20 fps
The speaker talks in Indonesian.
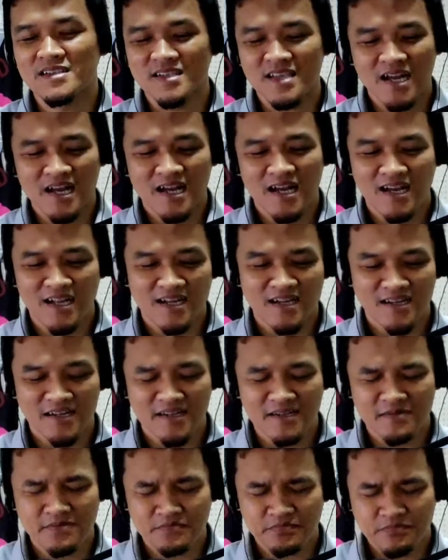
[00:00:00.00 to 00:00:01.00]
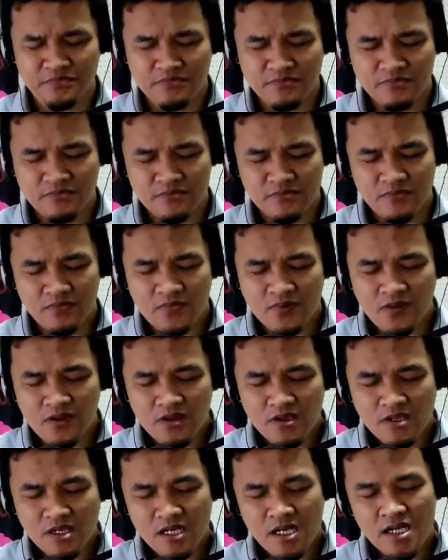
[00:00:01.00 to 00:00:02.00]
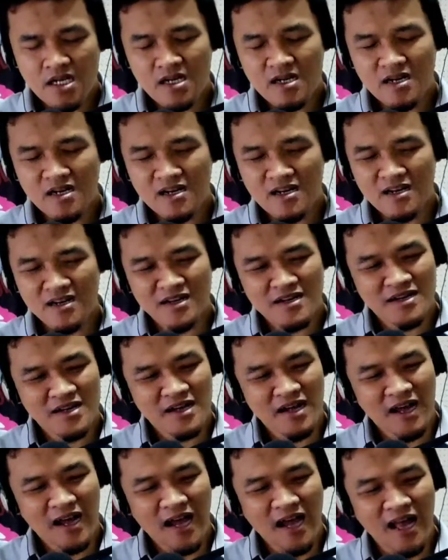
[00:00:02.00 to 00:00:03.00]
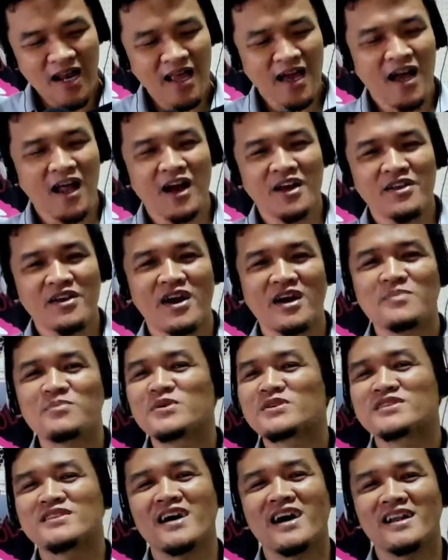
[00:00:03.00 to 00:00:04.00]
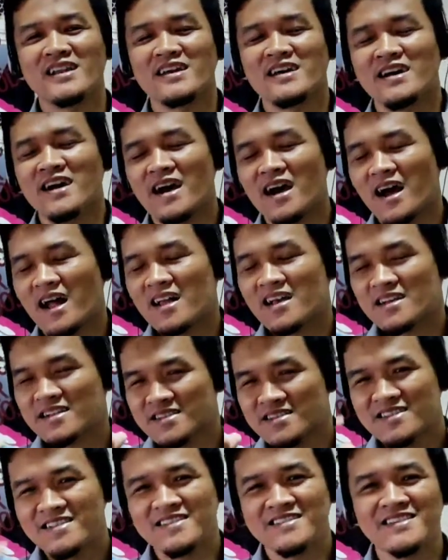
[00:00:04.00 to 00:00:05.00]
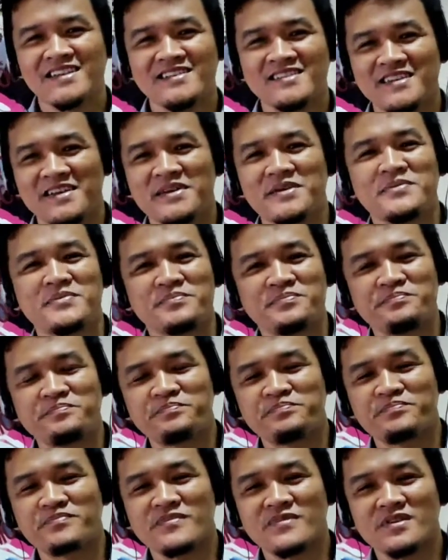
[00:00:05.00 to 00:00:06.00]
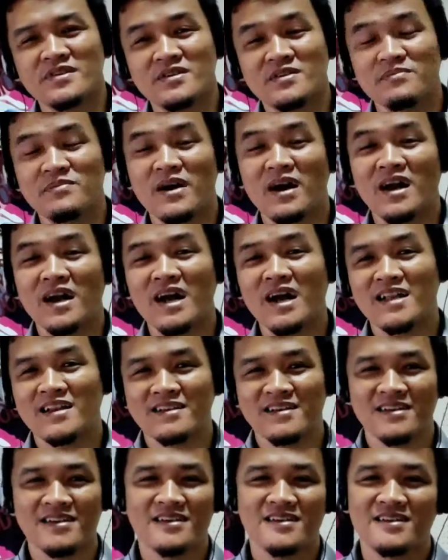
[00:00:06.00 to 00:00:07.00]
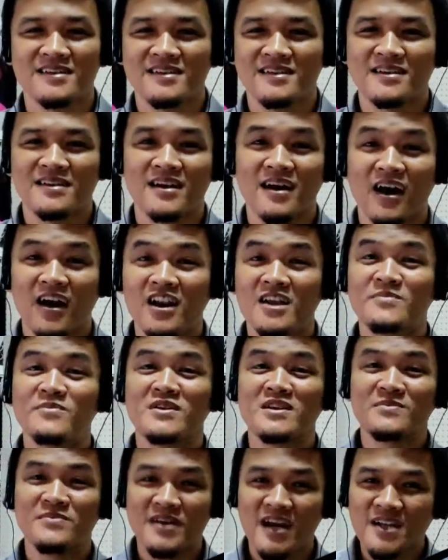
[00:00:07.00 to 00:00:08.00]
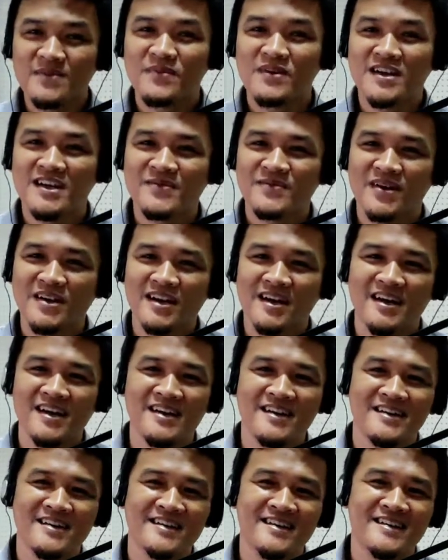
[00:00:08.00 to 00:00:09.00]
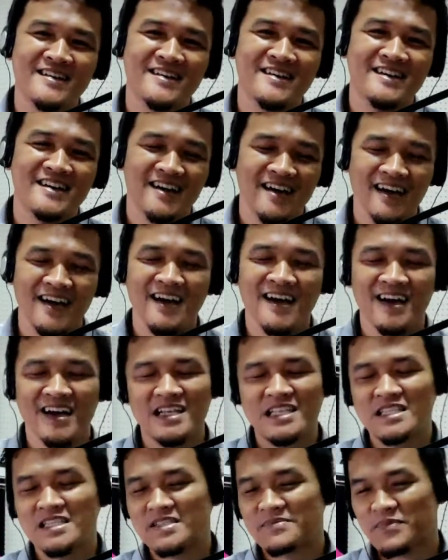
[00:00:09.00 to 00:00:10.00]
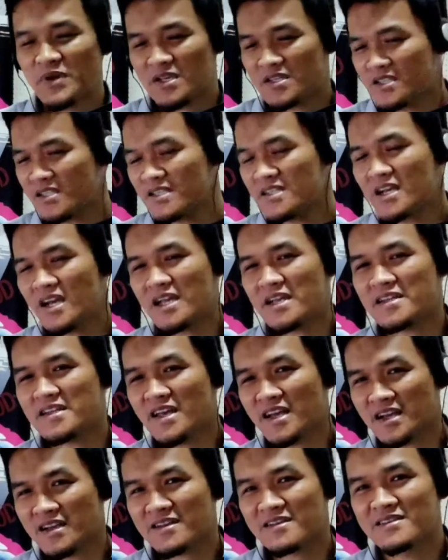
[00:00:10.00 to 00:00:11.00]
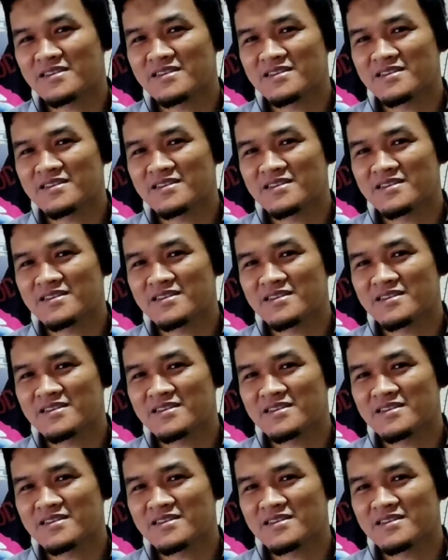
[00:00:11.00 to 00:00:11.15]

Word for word: Jangan eh, hal-hal uh, yang besar, hal kecil saja. Makan, kalau berlebihan bagaimana? Nah, kan? Pasti nggak enak.